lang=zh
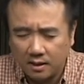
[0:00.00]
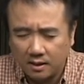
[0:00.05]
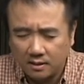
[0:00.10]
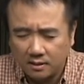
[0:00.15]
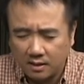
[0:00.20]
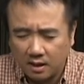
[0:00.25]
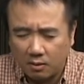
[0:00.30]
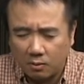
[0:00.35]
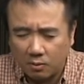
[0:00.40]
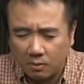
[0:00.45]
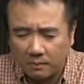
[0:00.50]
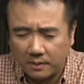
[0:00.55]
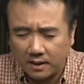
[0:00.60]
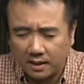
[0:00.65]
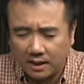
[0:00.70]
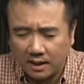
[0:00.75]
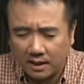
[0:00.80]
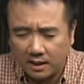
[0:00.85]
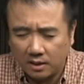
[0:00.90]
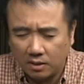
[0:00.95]
让我们
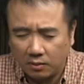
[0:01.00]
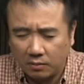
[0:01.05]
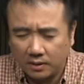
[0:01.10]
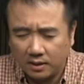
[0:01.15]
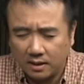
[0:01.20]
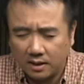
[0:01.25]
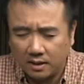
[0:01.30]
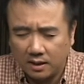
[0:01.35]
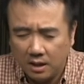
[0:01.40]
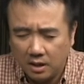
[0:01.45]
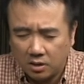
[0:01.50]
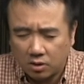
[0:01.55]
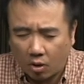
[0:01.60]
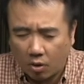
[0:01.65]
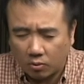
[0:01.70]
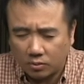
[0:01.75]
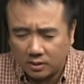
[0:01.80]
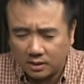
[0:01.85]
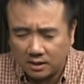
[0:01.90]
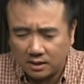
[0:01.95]
可以有一个
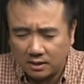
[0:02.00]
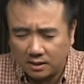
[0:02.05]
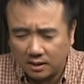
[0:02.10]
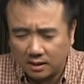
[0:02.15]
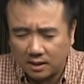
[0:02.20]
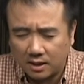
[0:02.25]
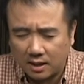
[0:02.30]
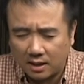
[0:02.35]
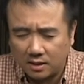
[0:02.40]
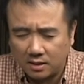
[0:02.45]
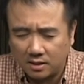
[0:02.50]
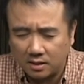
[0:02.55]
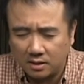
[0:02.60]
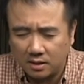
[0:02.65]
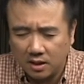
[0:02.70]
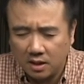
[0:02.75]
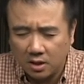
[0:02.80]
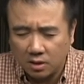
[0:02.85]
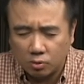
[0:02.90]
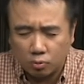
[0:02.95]
重新的开始。
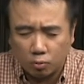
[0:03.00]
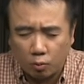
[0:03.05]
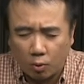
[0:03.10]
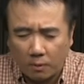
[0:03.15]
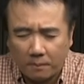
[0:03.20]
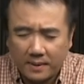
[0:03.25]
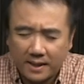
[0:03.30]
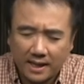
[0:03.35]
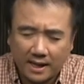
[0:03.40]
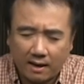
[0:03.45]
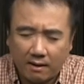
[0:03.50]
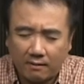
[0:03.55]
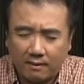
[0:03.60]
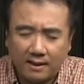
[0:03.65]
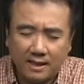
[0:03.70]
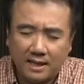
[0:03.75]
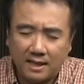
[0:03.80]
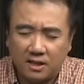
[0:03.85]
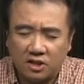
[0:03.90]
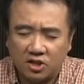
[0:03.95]
主，我们也要
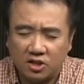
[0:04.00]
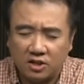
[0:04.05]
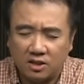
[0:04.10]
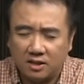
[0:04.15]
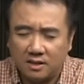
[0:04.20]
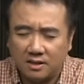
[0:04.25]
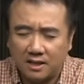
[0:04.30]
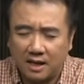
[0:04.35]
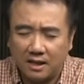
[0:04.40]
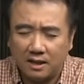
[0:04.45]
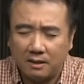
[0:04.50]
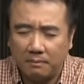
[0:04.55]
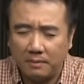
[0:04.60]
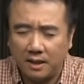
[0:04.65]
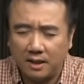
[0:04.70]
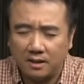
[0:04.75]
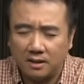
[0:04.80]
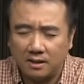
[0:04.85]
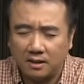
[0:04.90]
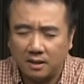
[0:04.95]
立志在你
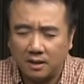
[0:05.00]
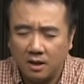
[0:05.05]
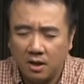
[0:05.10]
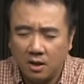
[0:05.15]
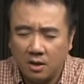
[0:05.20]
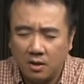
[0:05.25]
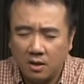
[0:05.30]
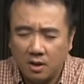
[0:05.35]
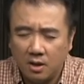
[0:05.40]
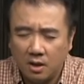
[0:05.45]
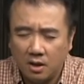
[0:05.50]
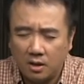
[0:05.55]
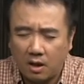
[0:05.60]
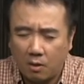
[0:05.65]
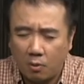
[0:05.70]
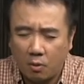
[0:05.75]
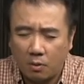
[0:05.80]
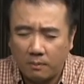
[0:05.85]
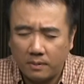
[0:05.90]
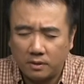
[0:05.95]
面前，
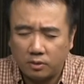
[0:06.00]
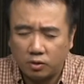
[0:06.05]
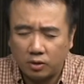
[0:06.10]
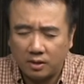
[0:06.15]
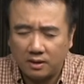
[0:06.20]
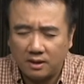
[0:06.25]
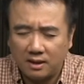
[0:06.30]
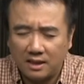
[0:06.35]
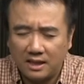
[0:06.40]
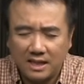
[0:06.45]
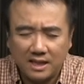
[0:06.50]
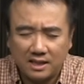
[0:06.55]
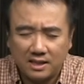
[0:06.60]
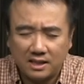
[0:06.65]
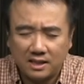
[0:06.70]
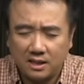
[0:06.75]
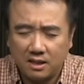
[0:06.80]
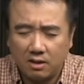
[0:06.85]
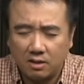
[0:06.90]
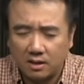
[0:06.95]
当我们决定一
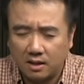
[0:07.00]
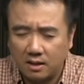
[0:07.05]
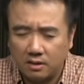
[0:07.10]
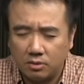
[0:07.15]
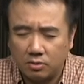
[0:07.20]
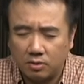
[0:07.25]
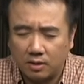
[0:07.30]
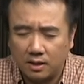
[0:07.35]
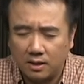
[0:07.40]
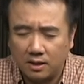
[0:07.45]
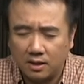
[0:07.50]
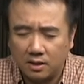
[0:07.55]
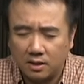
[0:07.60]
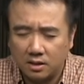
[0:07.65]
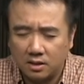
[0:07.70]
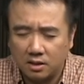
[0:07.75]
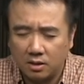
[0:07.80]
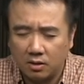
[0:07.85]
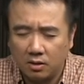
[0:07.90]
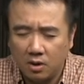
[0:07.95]
心要跟随你的
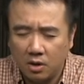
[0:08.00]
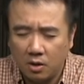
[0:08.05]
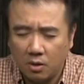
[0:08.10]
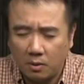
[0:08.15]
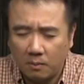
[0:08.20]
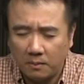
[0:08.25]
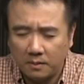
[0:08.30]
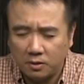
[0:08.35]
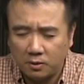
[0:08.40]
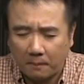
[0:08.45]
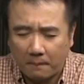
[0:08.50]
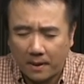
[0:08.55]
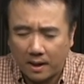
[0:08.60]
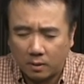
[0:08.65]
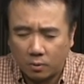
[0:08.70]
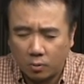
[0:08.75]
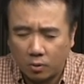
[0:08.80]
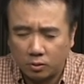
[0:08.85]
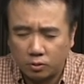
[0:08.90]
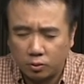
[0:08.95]
时候，我们就把
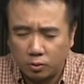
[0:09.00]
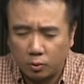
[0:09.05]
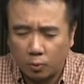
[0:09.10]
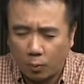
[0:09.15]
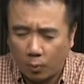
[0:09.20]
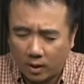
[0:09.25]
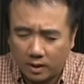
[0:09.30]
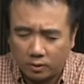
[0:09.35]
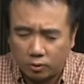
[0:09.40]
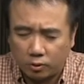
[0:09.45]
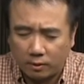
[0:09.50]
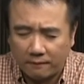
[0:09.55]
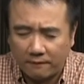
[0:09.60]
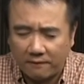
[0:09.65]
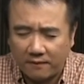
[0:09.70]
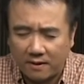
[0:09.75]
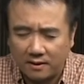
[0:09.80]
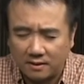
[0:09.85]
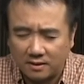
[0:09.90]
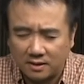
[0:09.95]
过去完全
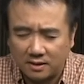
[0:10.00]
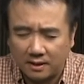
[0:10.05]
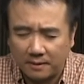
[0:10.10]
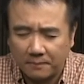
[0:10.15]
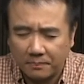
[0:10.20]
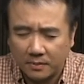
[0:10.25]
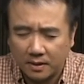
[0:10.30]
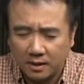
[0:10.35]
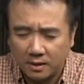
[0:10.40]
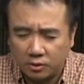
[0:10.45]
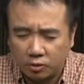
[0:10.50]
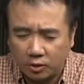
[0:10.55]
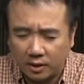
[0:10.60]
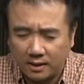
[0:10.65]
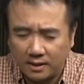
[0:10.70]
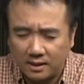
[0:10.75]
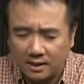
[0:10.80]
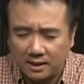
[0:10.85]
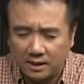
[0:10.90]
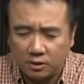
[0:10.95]
放下，
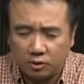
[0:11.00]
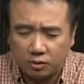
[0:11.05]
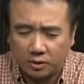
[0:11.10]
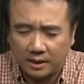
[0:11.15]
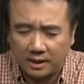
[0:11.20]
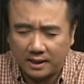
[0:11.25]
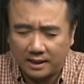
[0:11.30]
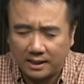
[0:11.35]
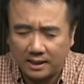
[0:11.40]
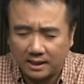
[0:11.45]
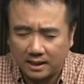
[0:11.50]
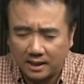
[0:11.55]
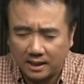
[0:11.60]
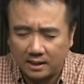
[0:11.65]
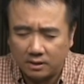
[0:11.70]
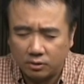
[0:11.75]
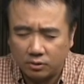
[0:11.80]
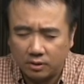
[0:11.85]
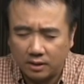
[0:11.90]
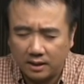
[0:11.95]
全心全意的
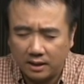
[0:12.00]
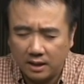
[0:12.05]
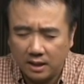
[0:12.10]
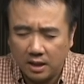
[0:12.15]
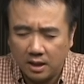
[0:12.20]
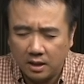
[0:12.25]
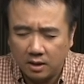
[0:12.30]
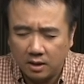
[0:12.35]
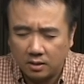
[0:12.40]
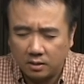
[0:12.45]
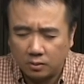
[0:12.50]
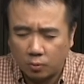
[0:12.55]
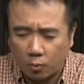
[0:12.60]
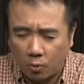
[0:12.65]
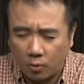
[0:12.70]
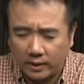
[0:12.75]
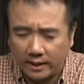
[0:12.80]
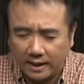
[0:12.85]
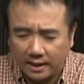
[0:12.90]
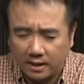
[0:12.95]
跟随你，
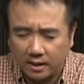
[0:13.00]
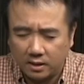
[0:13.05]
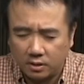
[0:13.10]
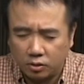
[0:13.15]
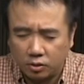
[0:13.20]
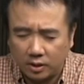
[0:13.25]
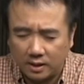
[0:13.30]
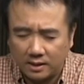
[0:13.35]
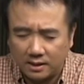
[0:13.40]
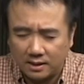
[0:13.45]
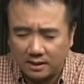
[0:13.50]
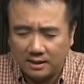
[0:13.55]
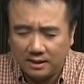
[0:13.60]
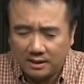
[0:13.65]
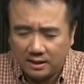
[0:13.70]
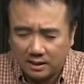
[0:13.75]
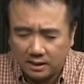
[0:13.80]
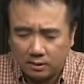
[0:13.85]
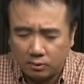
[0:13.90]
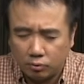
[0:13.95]
过一个全新
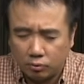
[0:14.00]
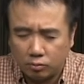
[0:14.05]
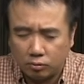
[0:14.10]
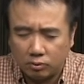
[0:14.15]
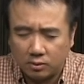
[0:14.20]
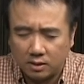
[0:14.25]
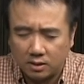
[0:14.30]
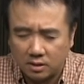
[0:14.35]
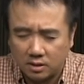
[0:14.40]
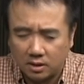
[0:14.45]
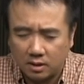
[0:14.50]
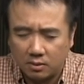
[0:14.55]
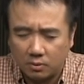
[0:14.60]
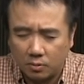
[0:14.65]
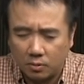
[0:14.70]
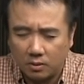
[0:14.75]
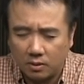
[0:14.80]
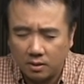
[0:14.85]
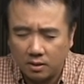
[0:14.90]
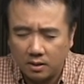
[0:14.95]
基督徒的生
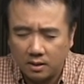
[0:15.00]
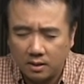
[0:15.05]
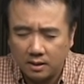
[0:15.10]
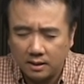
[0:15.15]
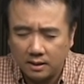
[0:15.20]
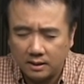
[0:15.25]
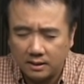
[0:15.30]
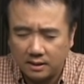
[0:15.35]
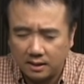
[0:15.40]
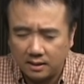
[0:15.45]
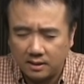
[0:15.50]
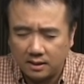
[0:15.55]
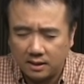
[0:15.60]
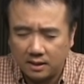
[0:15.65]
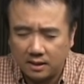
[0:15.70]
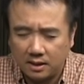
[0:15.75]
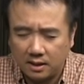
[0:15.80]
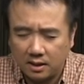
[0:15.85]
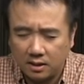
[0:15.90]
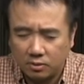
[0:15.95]
活。谢谢
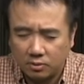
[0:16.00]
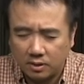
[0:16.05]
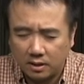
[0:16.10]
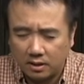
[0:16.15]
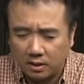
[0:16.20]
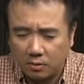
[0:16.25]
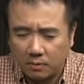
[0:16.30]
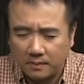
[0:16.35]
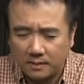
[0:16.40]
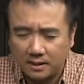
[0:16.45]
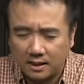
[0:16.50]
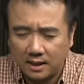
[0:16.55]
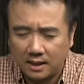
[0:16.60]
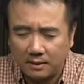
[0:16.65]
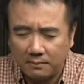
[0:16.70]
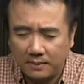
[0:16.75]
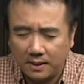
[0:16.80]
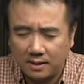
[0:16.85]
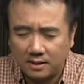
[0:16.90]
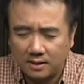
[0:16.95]
你垂听我们
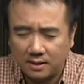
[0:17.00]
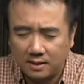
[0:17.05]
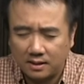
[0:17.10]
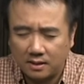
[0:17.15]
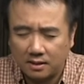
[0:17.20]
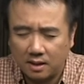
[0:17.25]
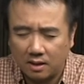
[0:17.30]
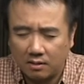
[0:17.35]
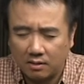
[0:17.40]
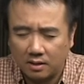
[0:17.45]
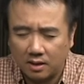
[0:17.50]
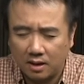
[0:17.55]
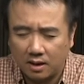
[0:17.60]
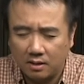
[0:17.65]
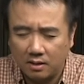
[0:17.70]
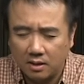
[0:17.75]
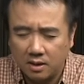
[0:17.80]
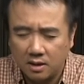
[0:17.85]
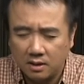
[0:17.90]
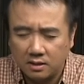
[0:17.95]
你面前的祷
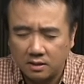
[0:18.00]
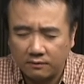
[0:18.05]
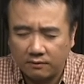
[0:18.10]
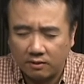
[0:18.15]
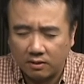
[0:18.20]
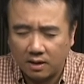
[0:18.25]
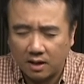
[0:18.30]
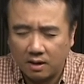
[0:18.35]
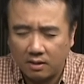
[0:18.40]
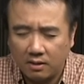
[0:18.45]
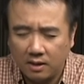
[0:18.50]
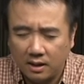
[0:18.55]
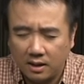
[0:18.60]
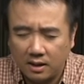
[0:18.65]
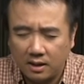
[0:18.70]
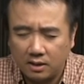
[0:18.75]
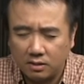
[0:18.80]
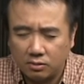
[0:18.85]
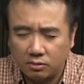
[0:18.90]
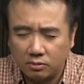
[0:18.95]
告，是奉靠
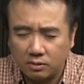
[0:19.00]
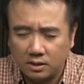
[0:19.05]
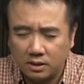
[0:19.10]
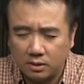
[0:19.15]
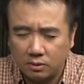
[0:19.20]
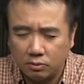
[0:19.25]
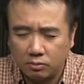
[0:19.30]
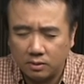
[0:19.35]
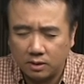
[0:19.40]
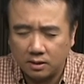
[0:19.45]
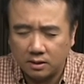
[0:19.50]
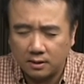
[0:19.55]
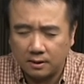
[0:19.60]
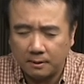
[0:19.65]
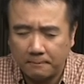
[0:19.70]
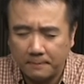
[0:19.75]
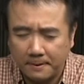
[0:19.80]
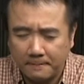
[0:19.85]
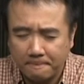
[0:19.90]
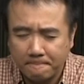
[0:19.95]
耶稣基督的
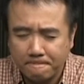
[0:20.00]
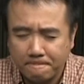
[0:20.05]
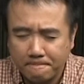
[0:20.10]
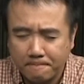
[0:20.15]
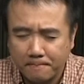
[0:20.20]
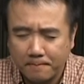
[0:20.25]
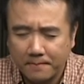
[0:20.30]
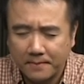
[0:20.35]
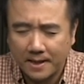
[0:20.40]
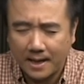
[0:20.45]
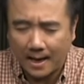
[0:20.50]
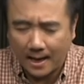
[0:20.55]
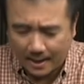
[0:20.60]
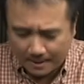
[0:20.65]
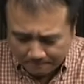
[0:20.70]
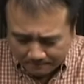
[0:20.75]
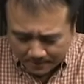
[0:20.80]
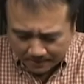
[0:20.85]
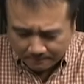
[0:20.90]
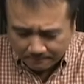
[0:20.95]
圣名，阿
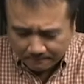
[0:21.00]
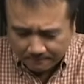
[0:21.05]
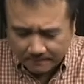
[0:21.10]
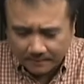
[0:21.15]
门。